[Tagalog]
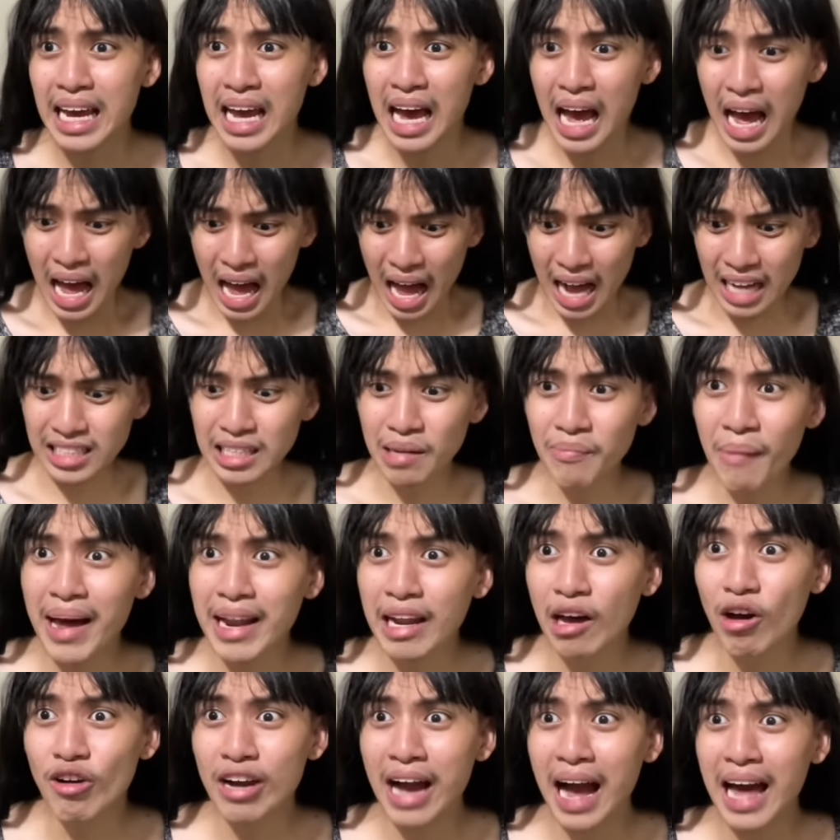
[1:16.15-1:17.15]
Ang sama ng
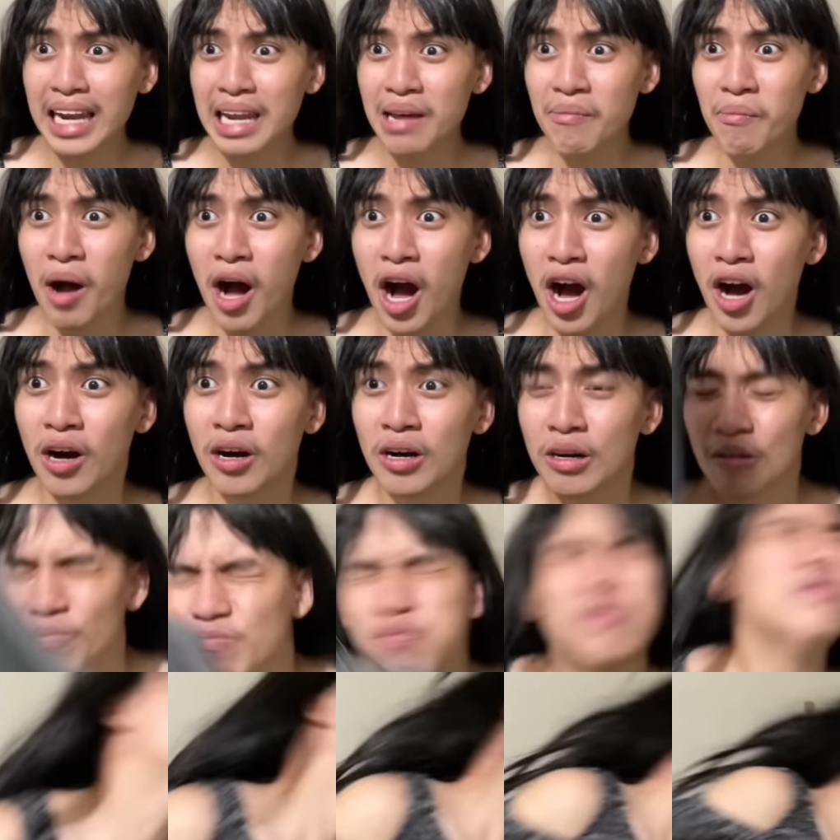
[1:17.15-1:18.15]
ugali mo!
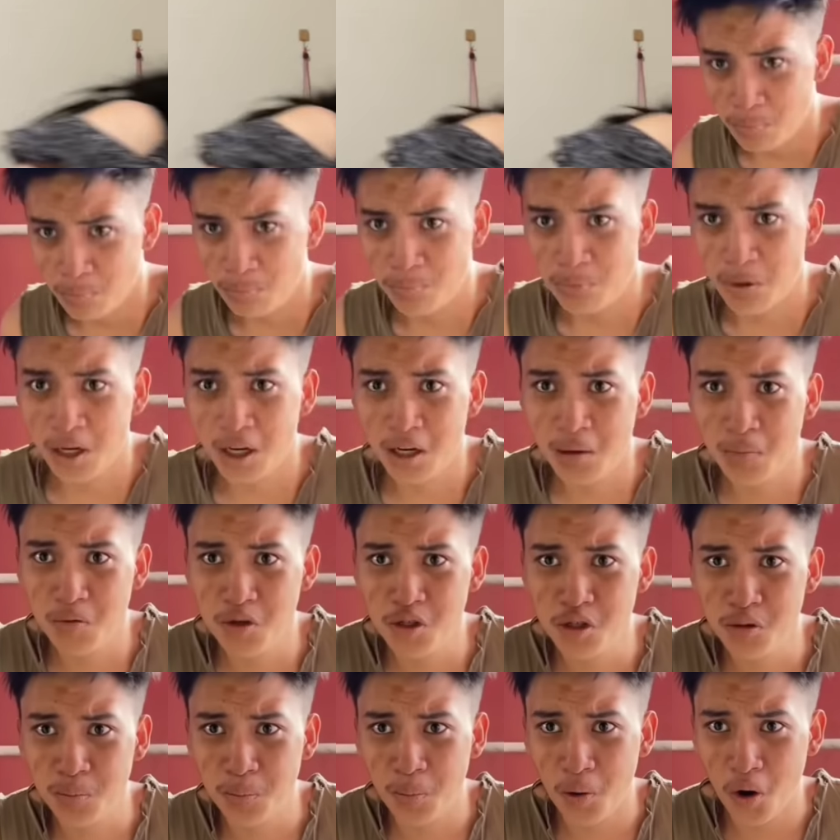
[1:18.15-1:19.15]
Palimus
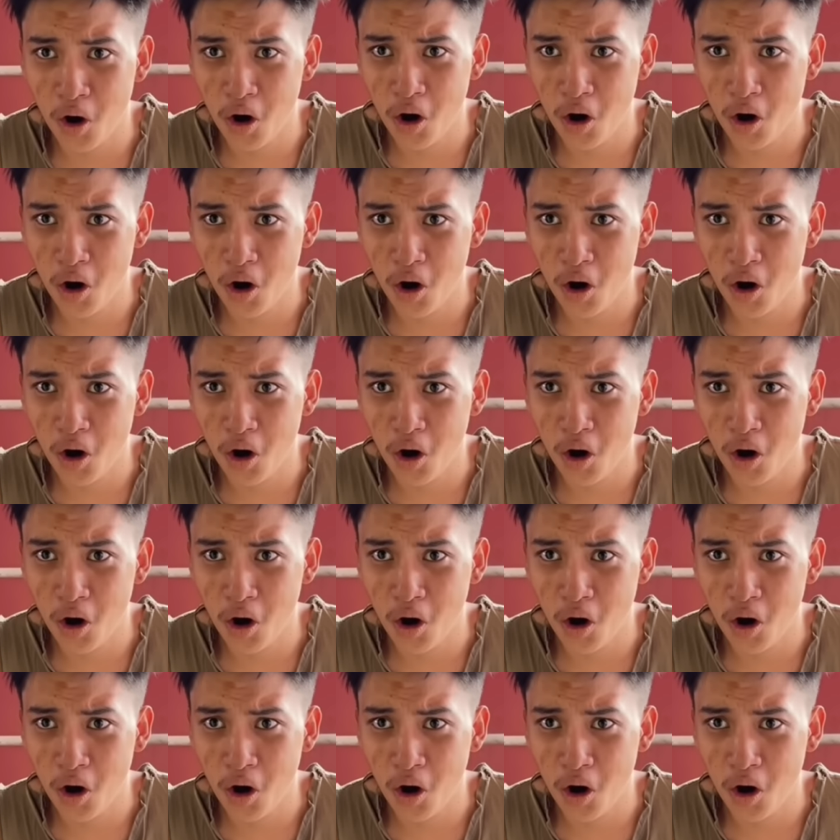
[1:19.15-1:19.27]
po!